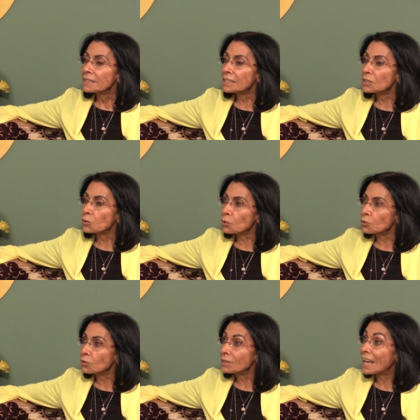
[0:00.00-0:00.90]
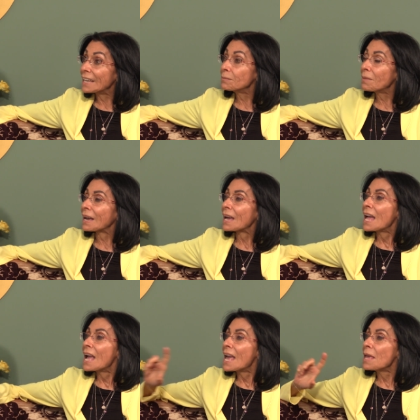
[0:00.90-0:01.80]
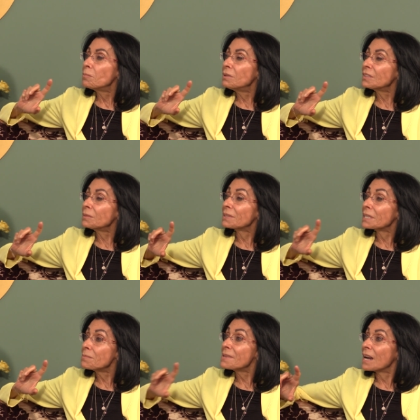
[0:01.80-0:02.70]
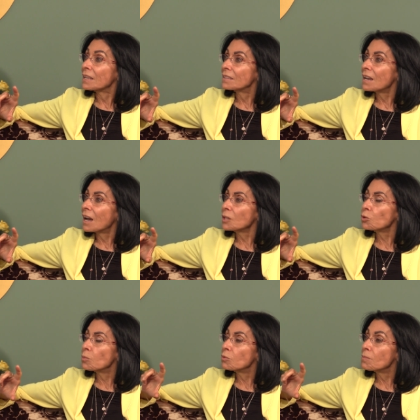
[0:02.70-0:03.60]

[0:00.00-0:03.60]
Dedikodu yani bak e bizim kimyada atomun